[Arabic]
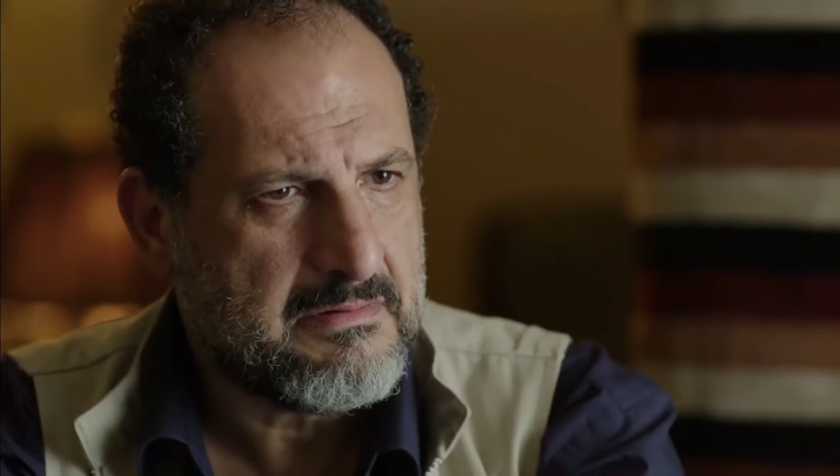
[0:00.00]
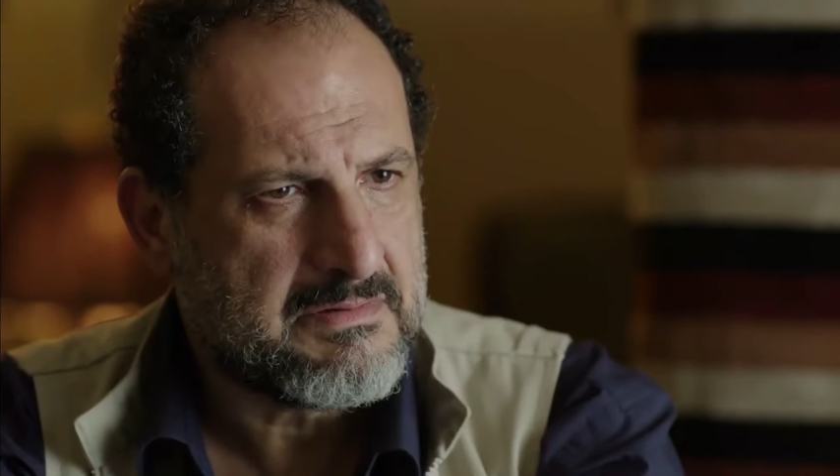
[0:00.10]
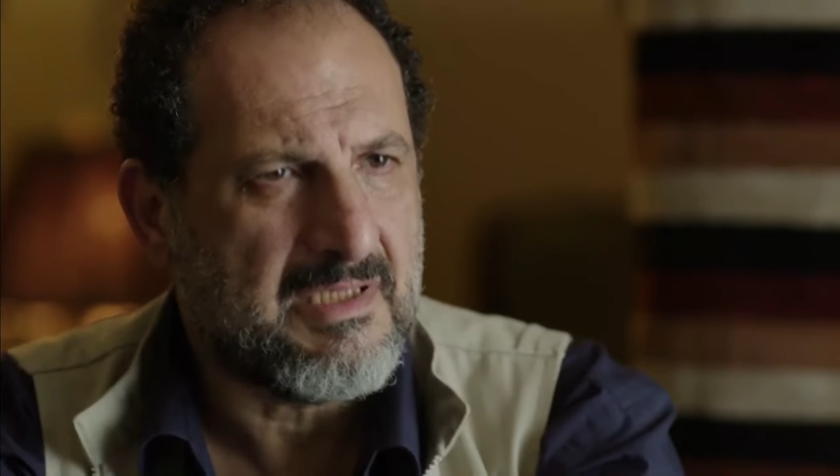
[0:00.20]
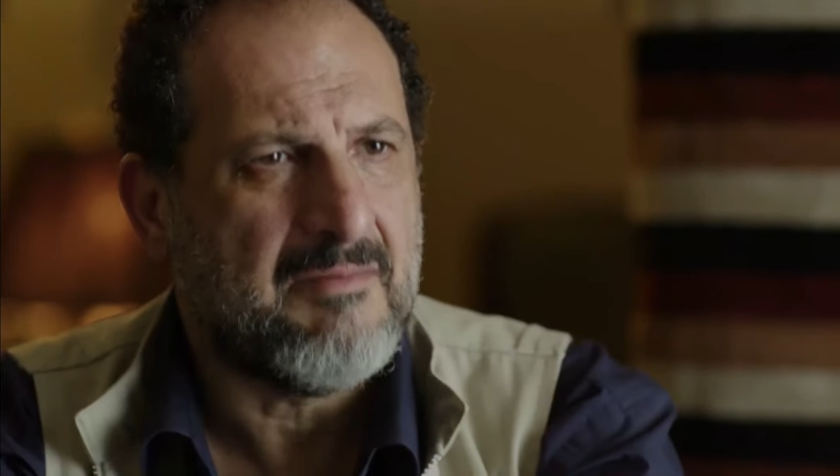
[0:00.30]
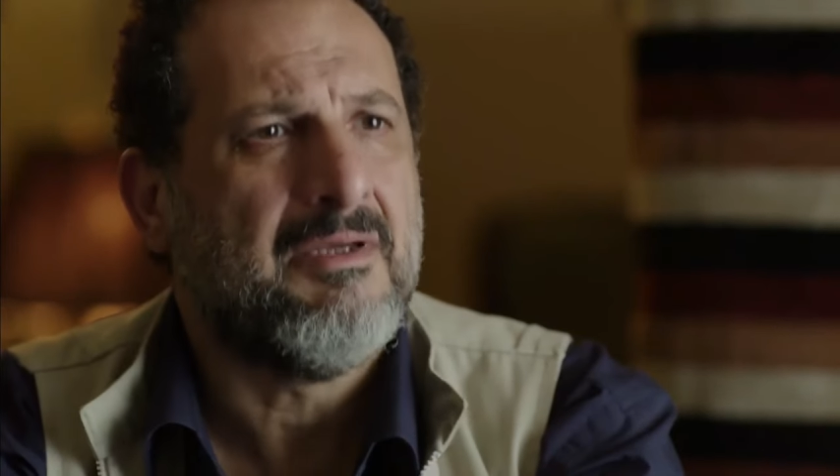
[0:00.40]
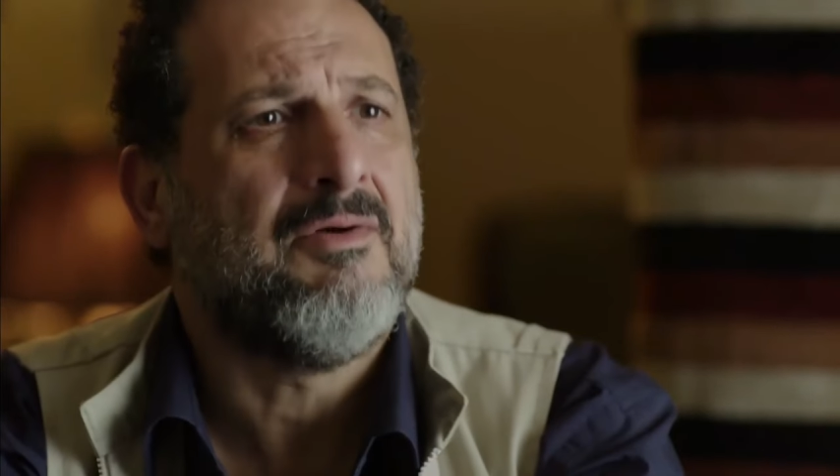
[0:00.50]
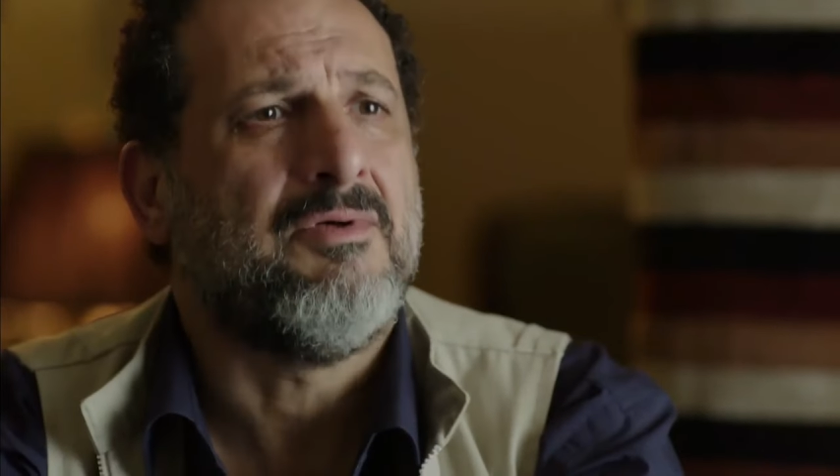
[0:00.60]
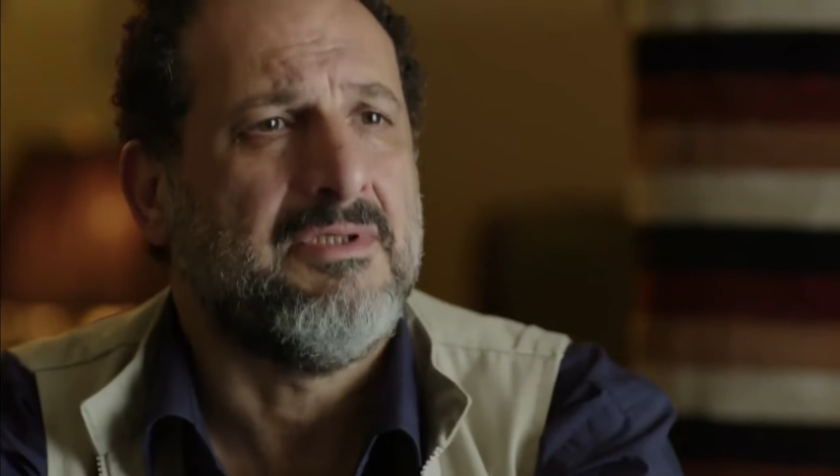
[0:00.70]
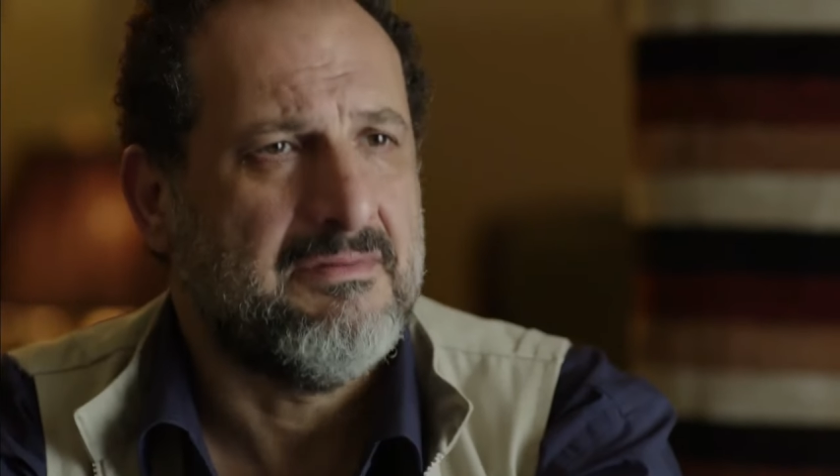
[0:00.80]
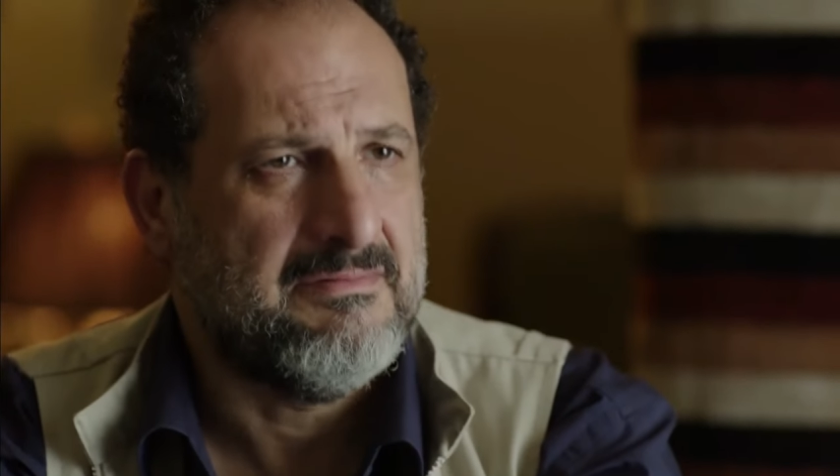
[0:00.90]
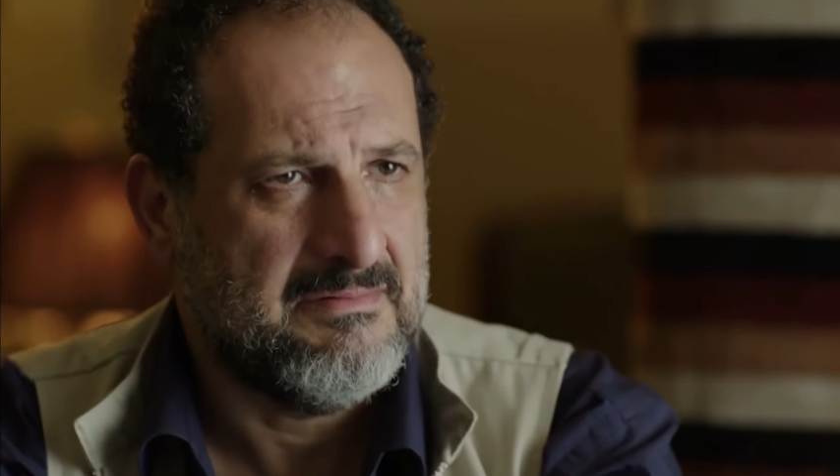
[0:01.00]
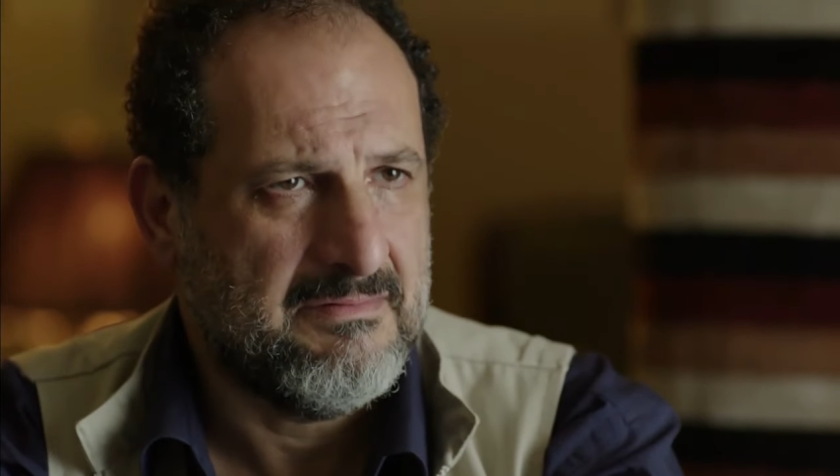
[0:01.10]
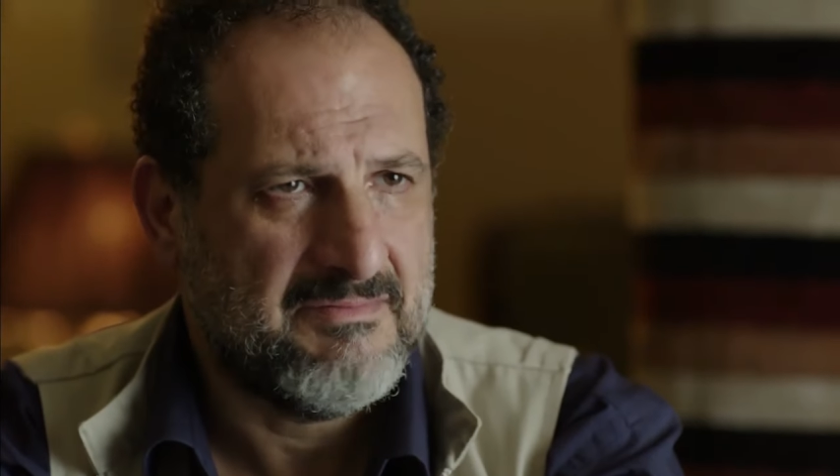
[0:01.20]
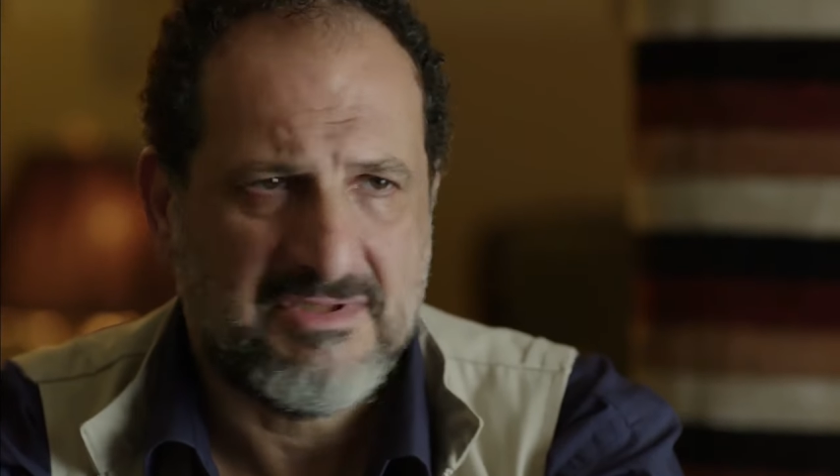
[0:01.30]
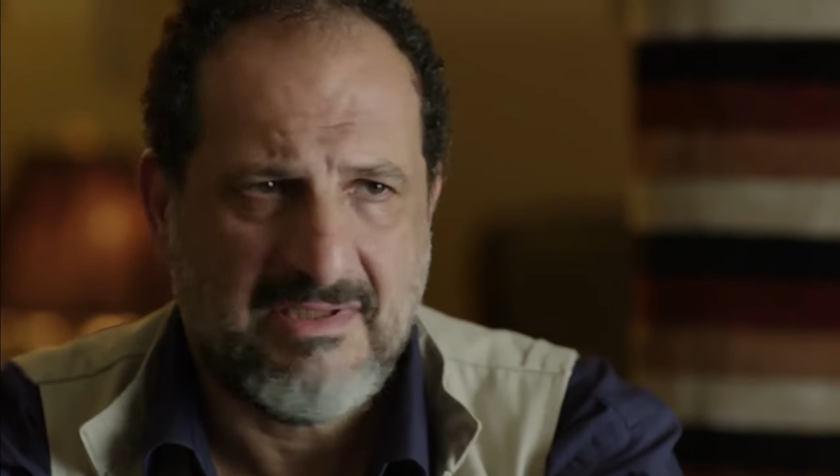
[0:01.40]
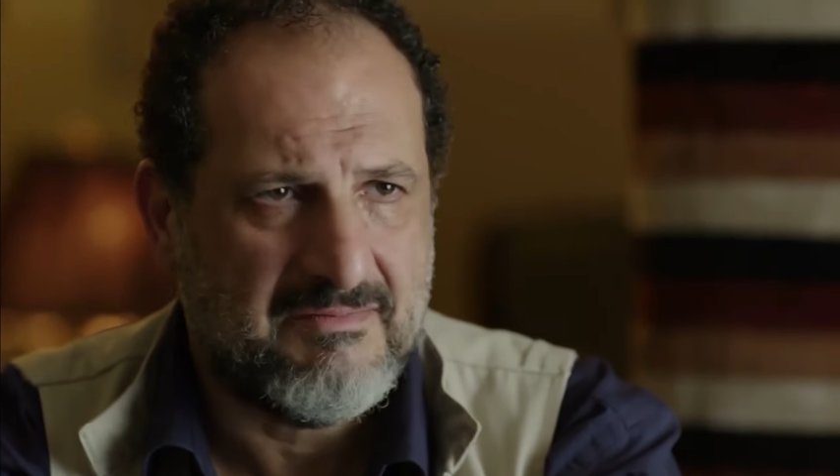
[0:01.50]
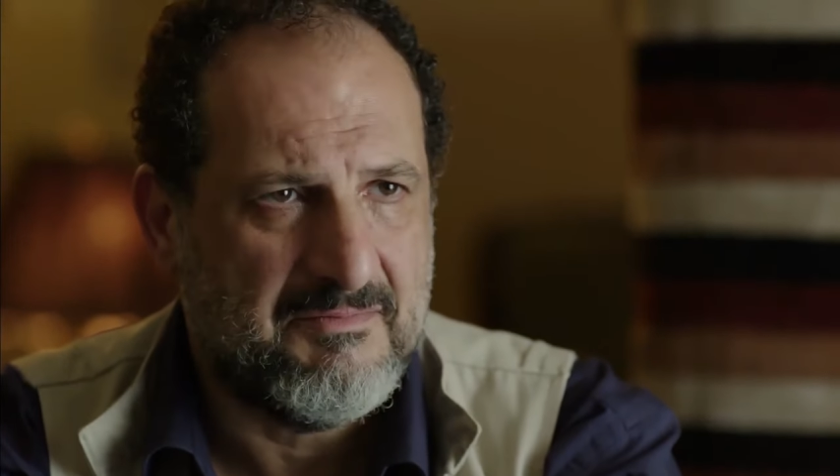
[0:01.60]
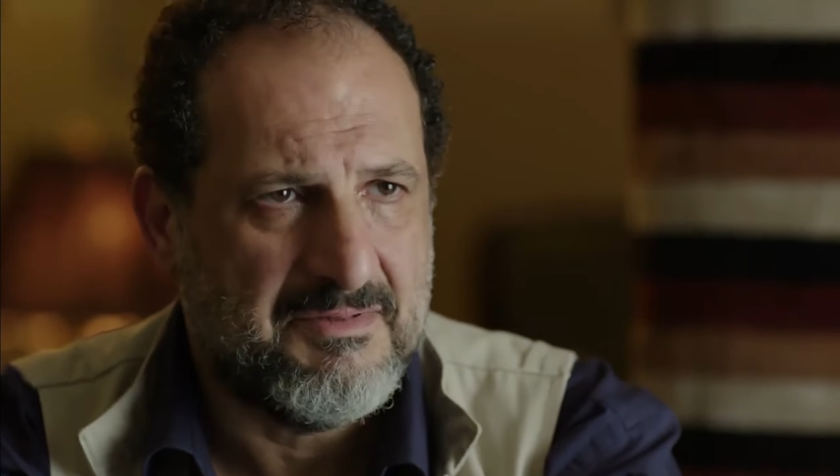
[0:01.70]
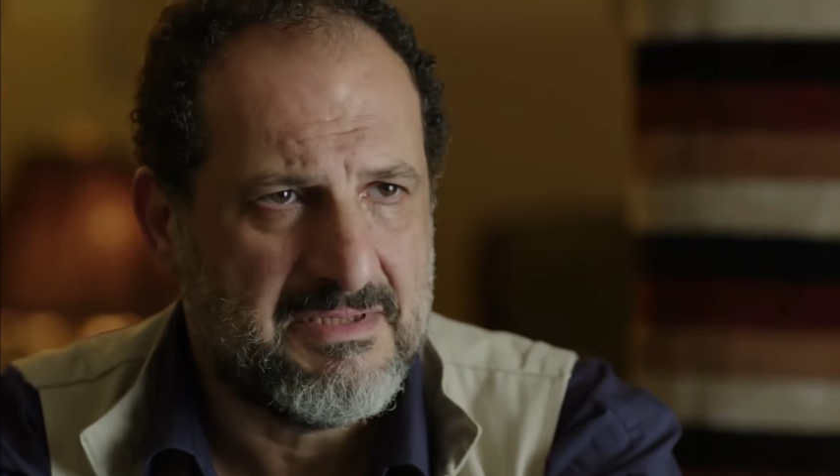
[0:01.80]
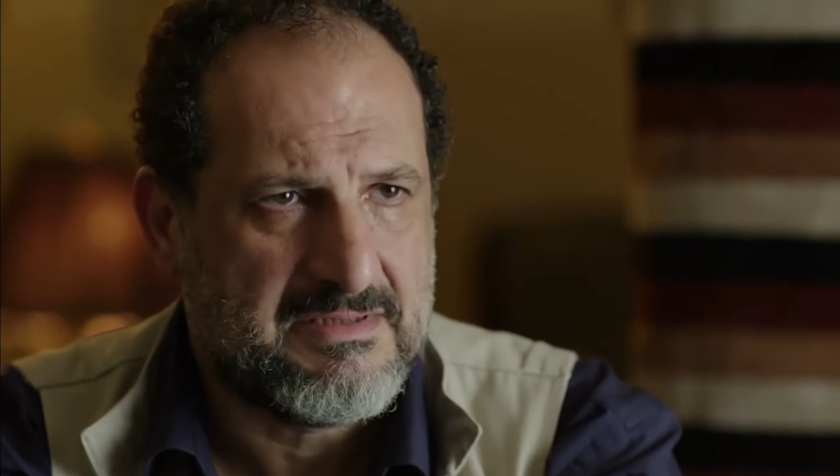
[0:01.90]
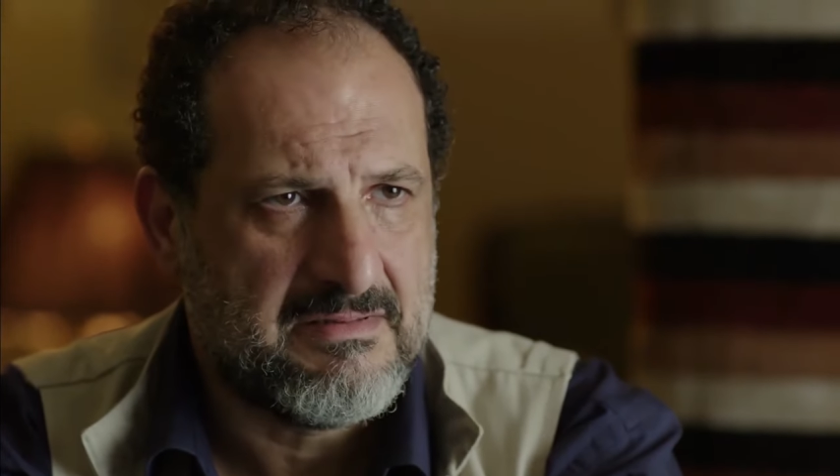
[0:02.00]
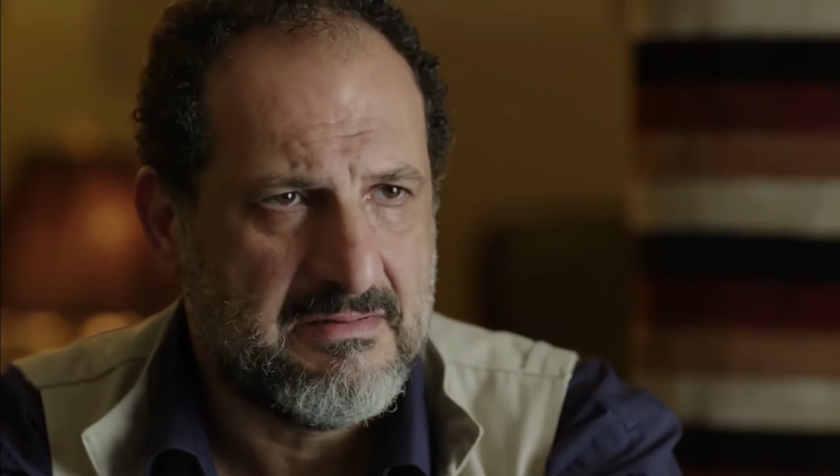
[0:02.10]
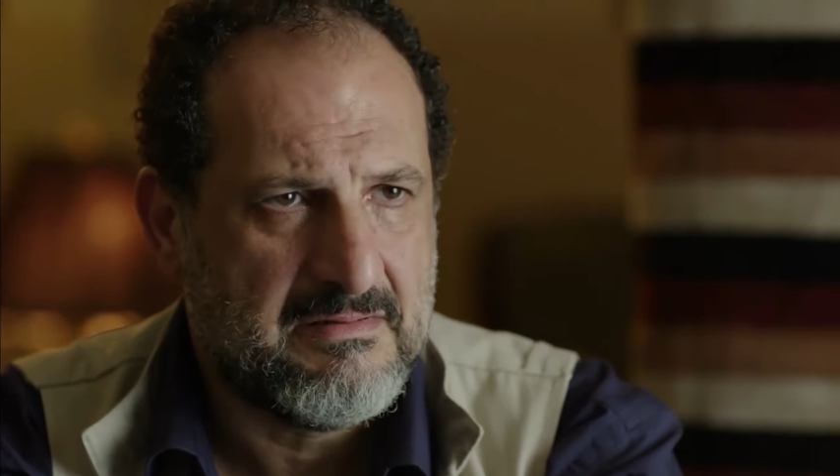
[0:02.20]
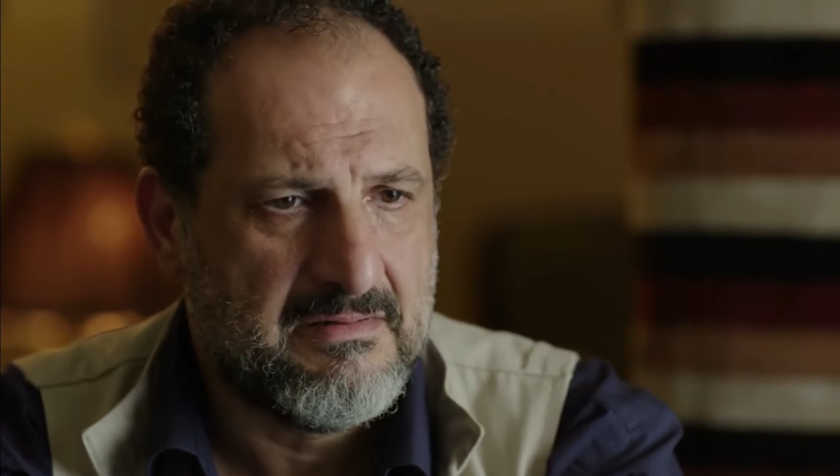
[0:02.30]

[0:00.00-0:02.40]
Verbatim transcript: صعبه قوي مش صعبه بس